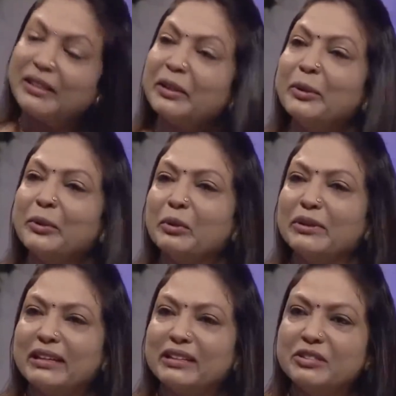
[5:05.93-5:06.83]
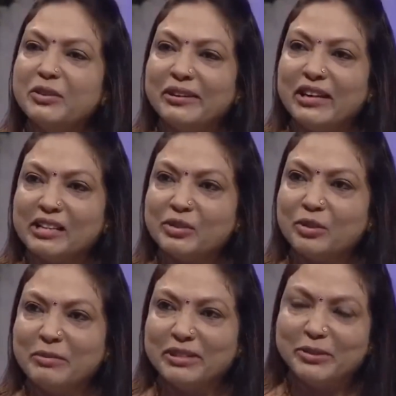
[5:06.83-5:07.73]
क्योंकि वो दर्द जो है
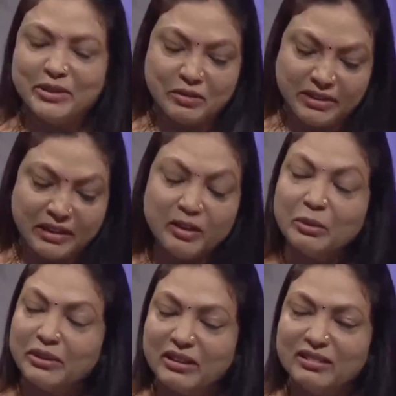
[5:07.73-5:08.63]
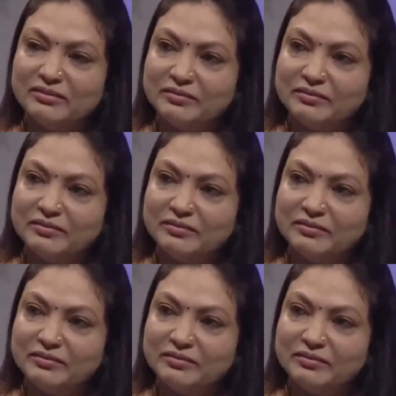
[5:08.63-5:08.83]
नासुर बन चुका वो नहीं होता